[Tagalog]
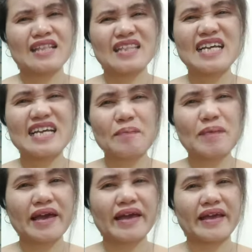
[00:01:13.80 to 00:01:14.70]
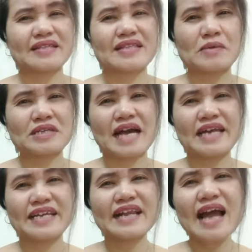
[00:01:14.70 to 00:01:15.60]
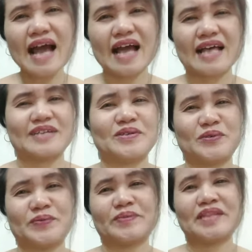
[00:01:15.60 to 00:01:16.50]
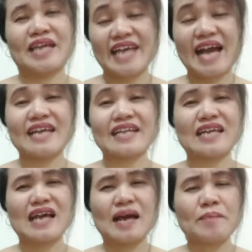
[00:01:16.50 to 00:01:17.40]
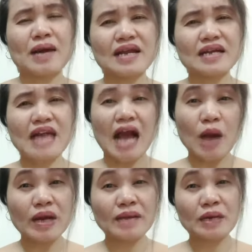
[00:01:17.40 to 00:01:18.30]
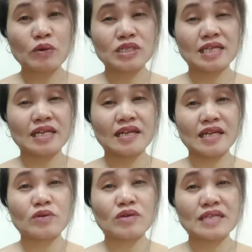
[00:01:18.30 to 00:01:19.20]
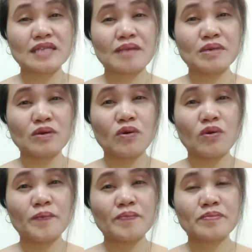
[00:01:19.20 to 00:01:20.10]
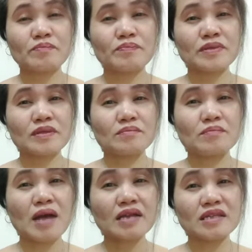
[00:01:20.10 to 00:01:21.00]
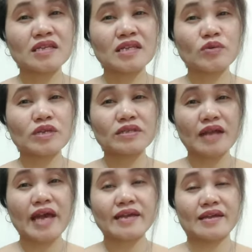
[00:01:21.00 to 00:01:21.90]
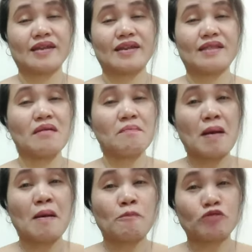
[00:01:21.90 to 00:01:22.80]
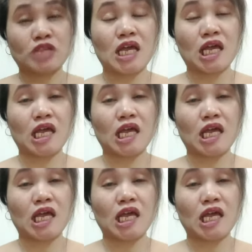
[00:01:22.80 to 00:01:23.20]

Nigra pa eh. Tawag sa akin, nigra! Oh, yan. Parang naawa naman ako sa sarili ko. Nasabi ko, bakit hindi ko itry na magpapaputi?